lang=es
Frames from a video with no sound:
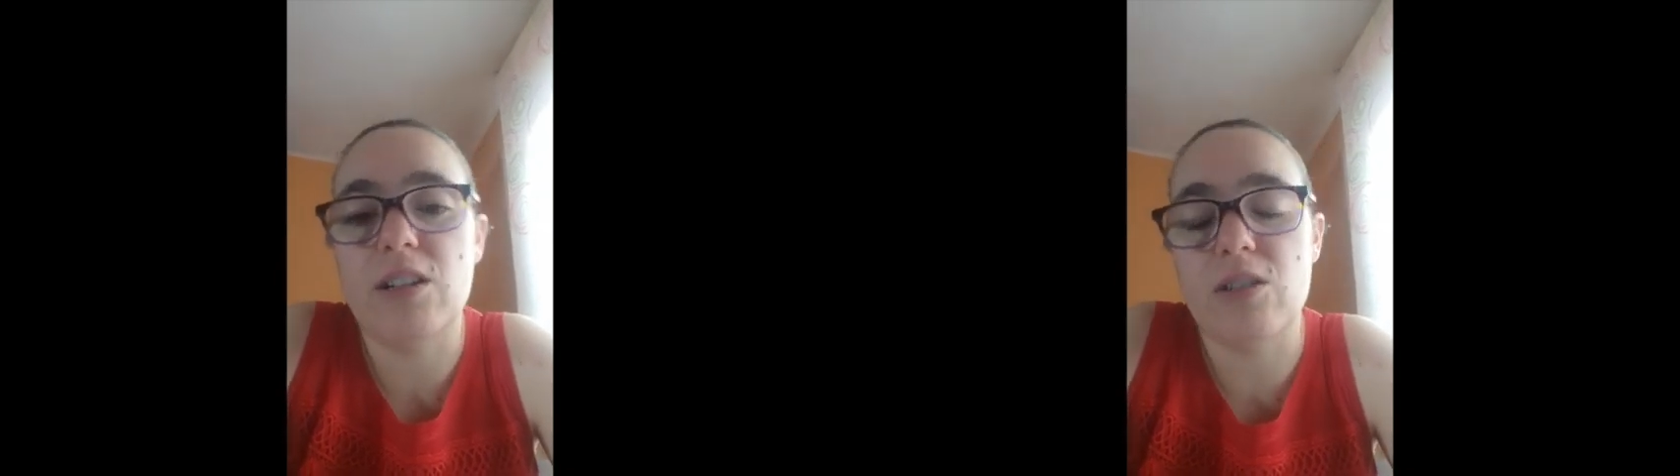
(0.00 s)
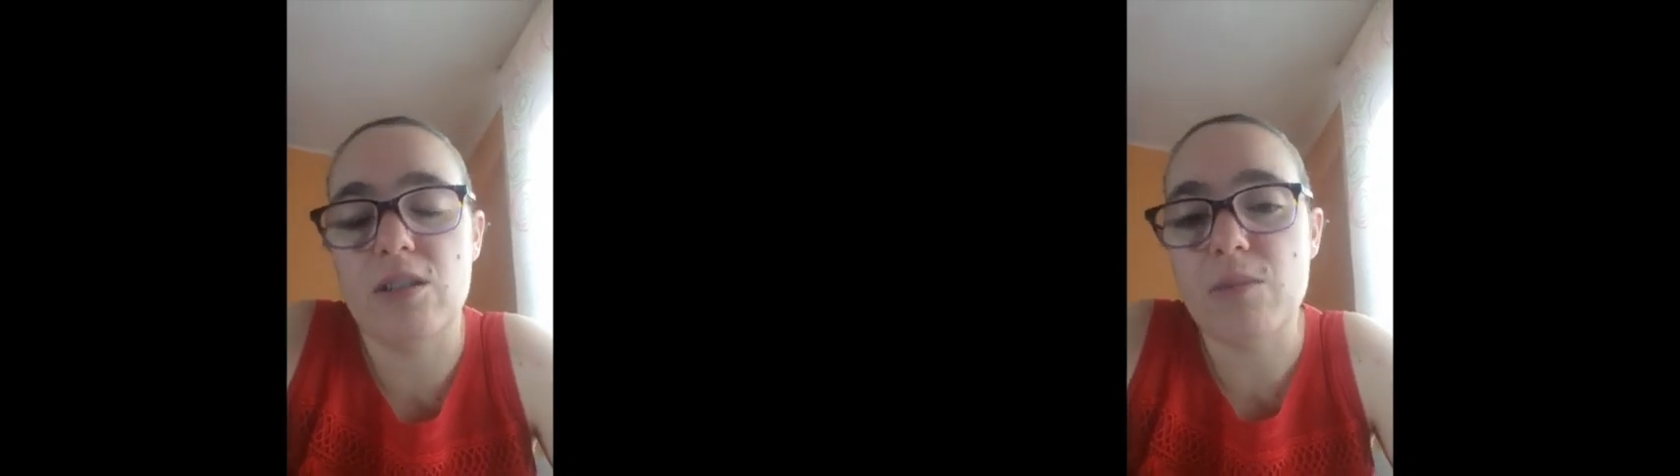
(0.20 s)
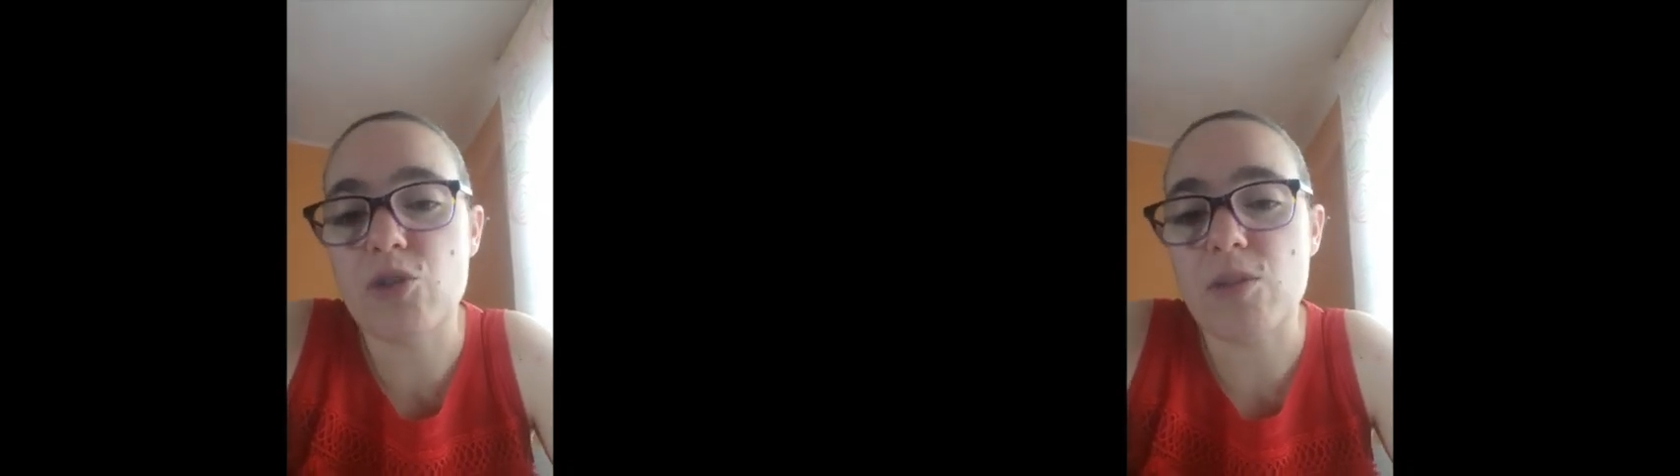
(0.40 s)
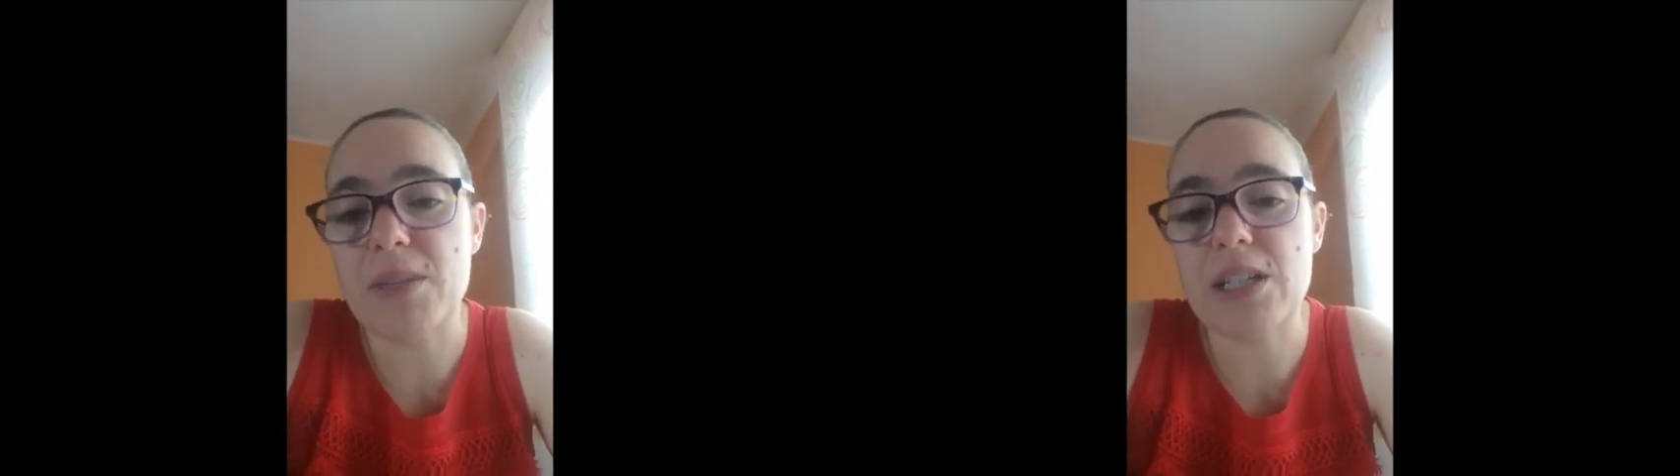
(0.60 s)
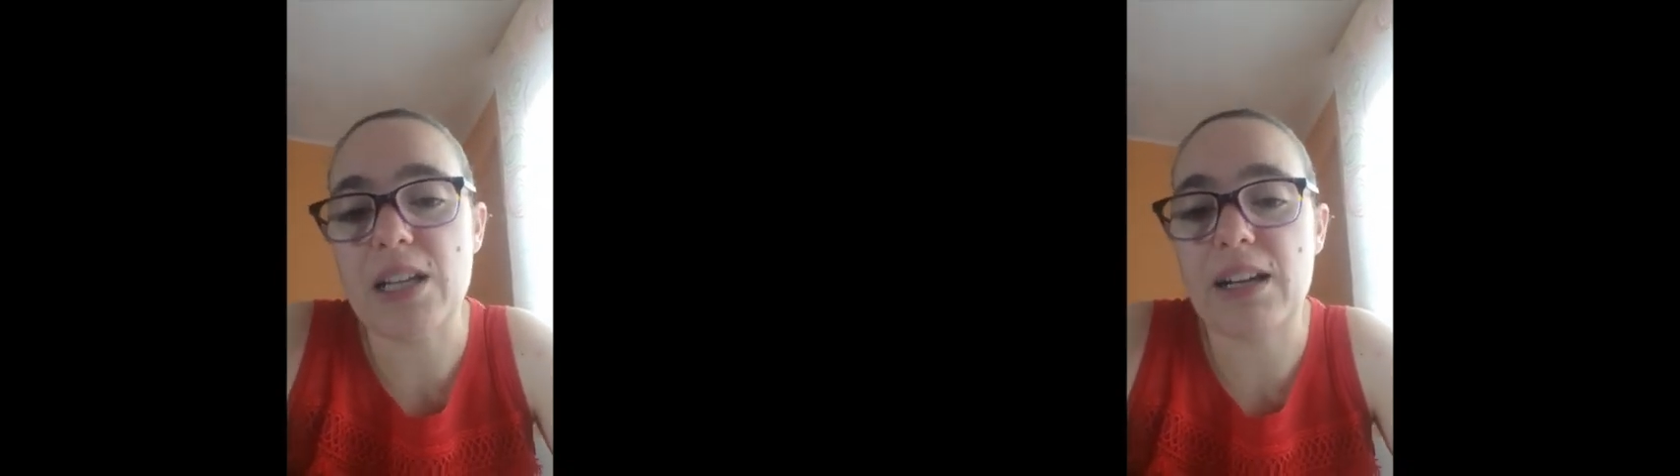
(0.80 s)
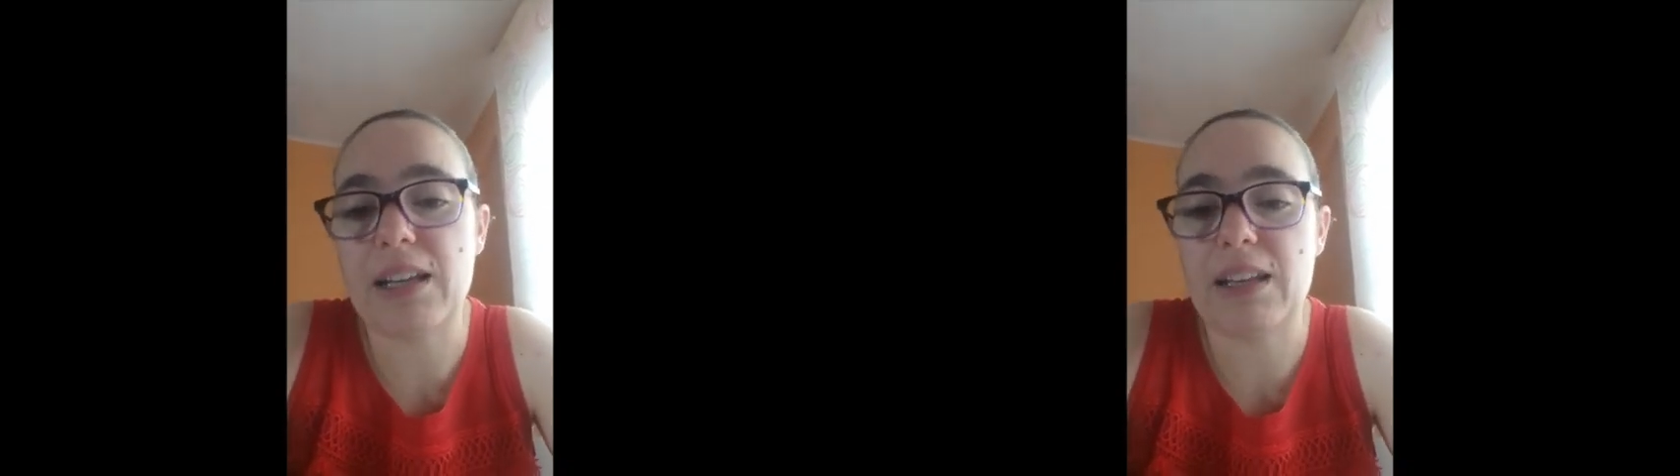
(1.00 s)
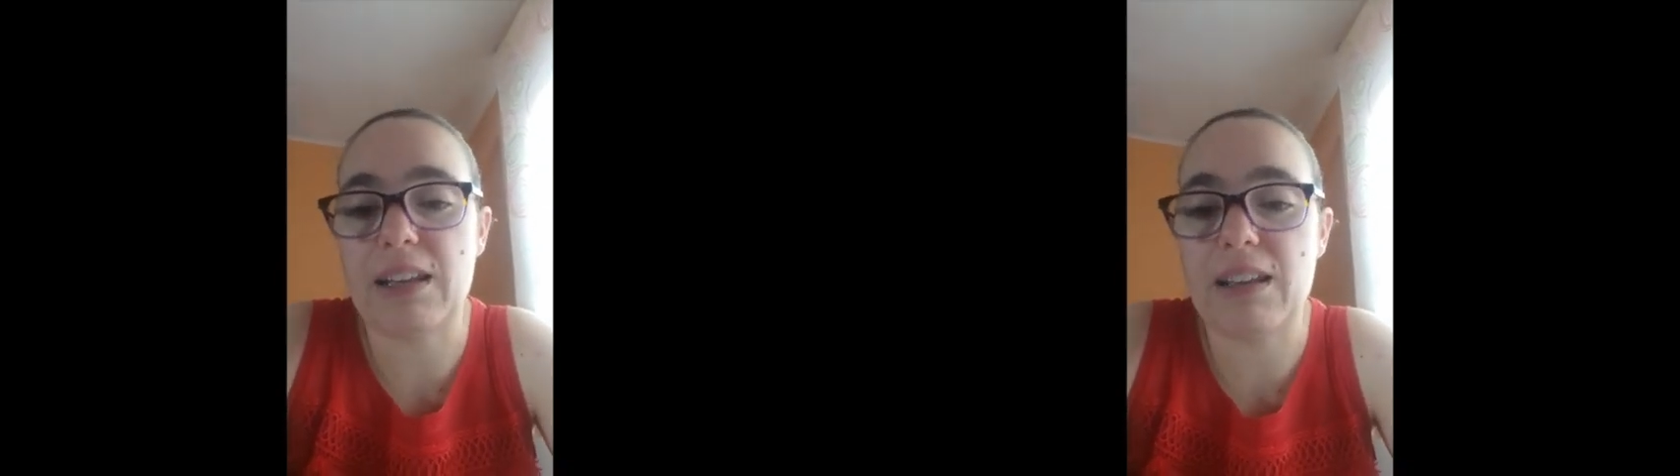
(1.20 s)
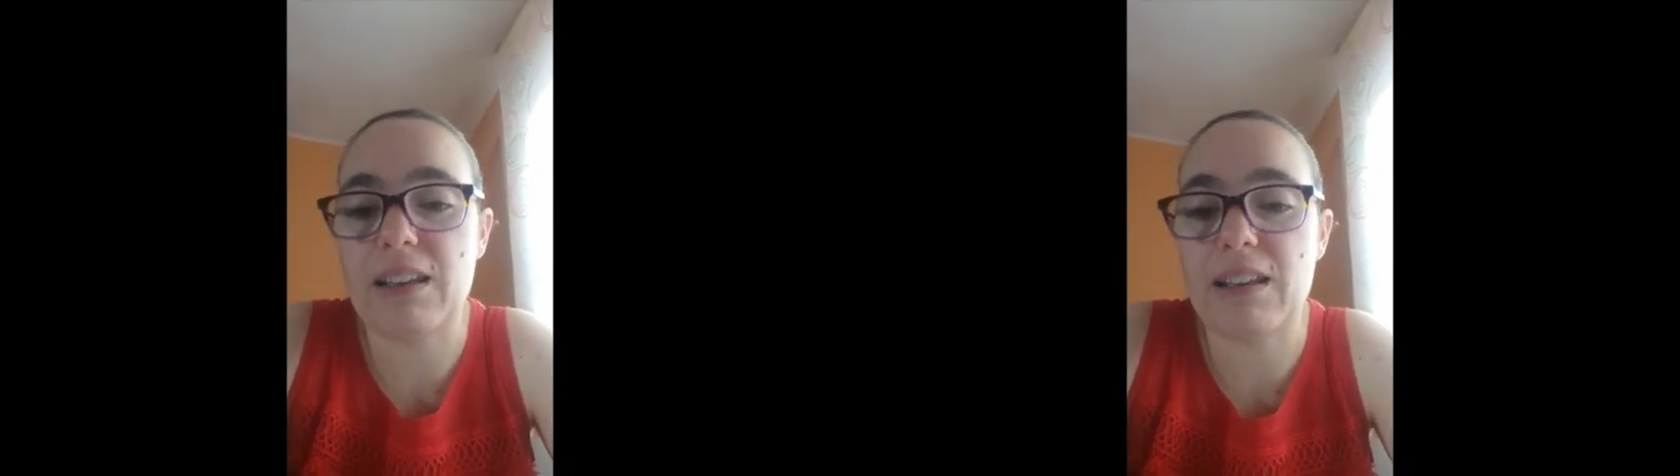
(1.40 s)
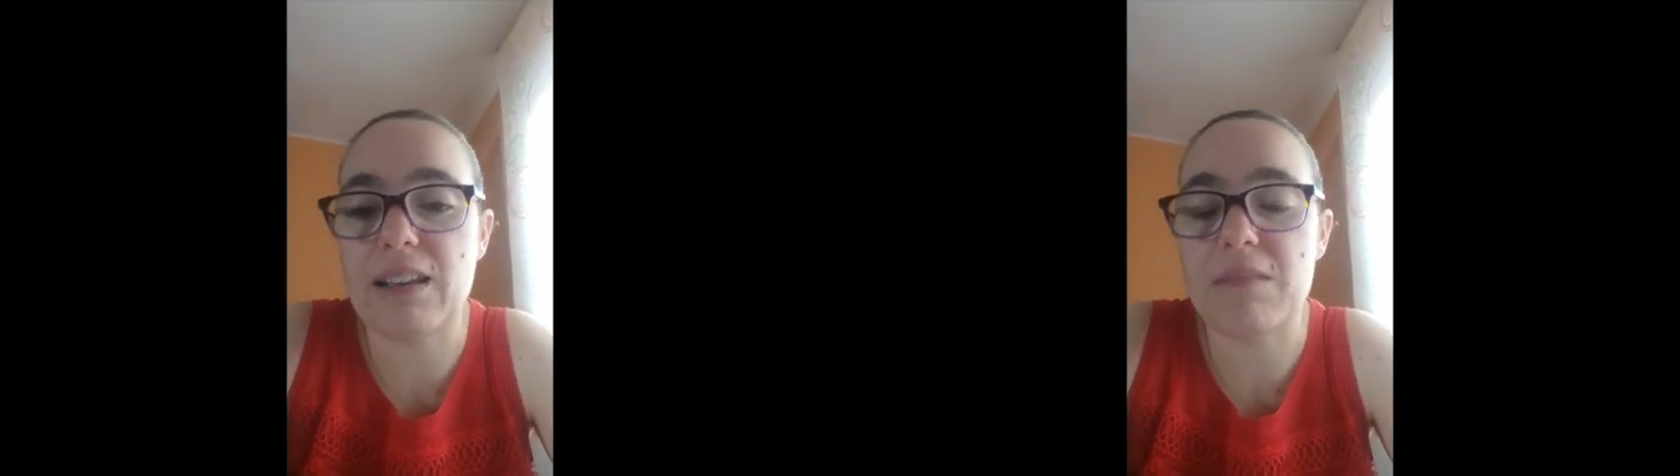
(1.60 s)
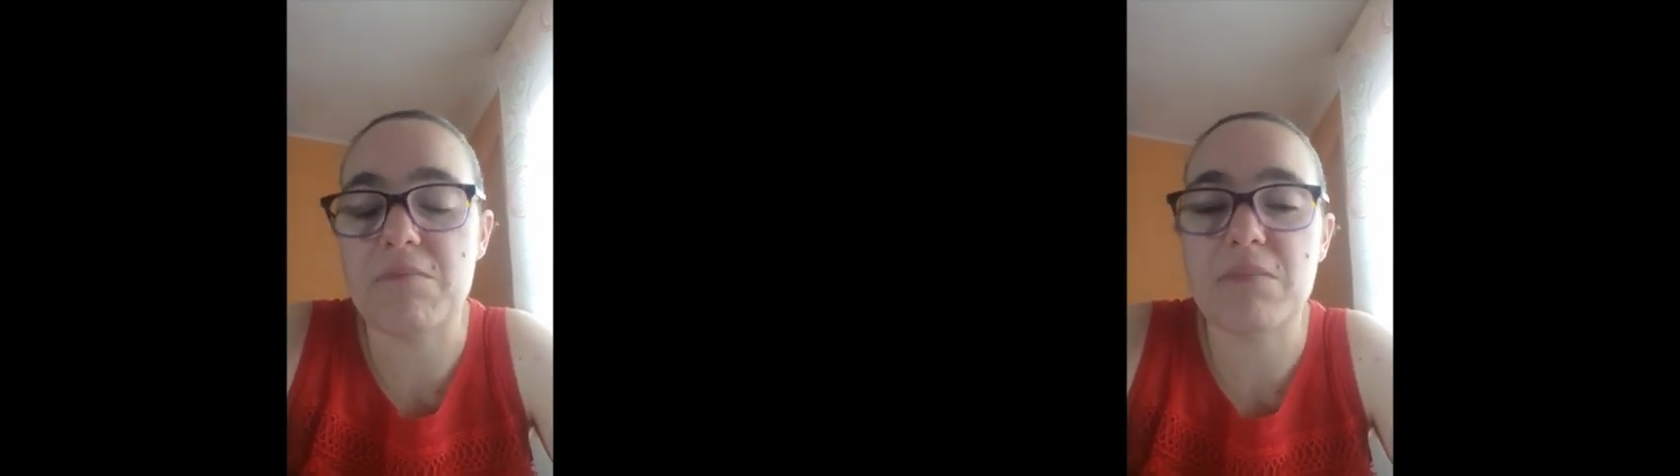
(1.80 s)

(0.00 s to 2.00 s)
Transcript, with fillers: no debemos de pensar que,